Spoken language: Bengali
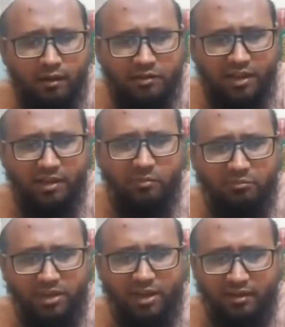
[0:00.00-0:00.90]
জারির
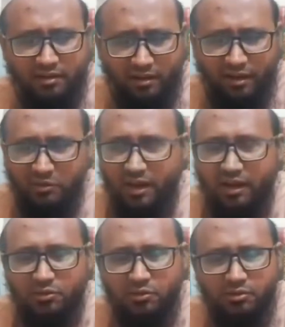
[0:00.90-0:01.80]
আবদুল্লাহ রদি আল্লাহ
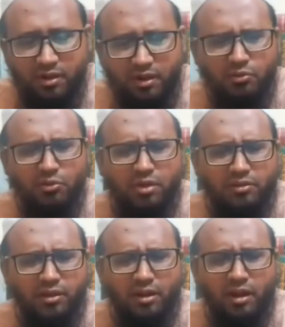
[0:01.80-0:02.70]
তালু রাসুল্লাহ
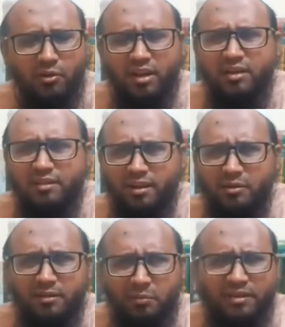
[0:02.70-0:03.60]
সাল্লাহ আলী
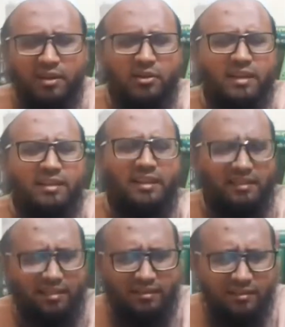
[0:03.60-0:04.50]
কাছে পেরেশান হয়ে জানতে
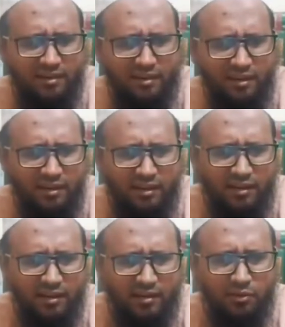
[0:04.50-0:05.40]
চাইছে
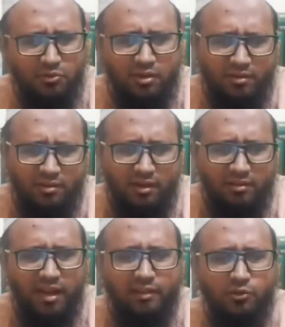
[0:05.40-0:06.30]
যে হুজুর
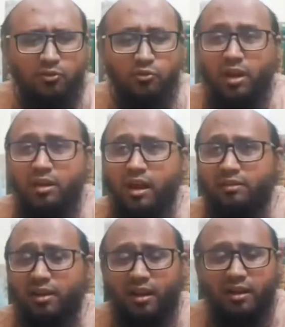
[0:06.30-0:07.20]
সালতু রসুল আল্লাহ
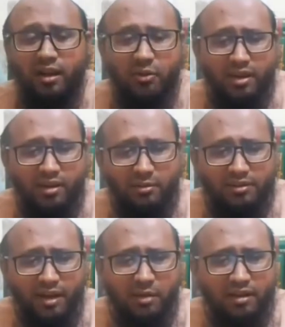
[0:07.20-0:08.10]
সাল্লাহ আলহি
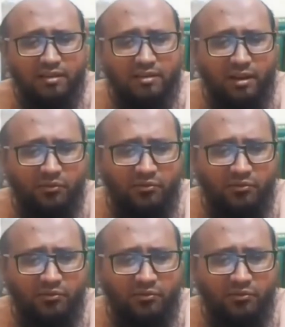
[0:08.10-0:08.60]
আসাল্লাম আন্নাজরিল